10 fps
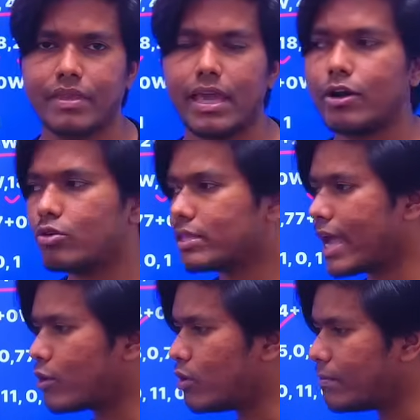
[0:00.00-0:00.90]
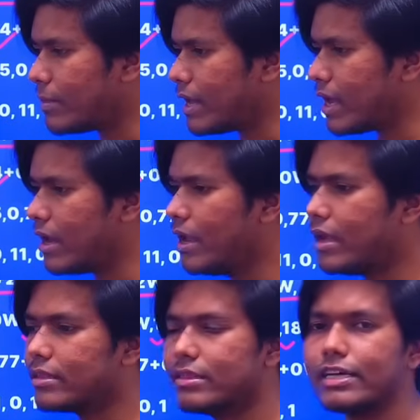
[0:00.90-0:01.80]
एक होता है कोई प्लेयर
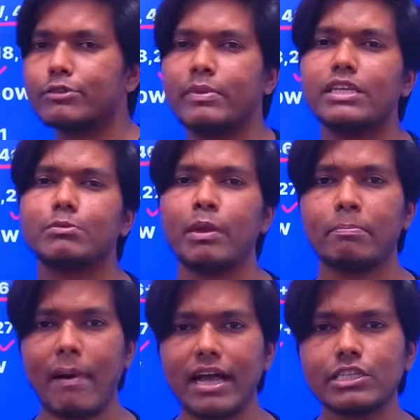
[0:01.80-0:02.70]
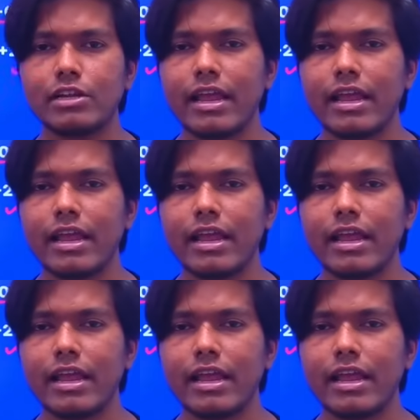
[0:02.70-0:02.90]
दस मैच में पांच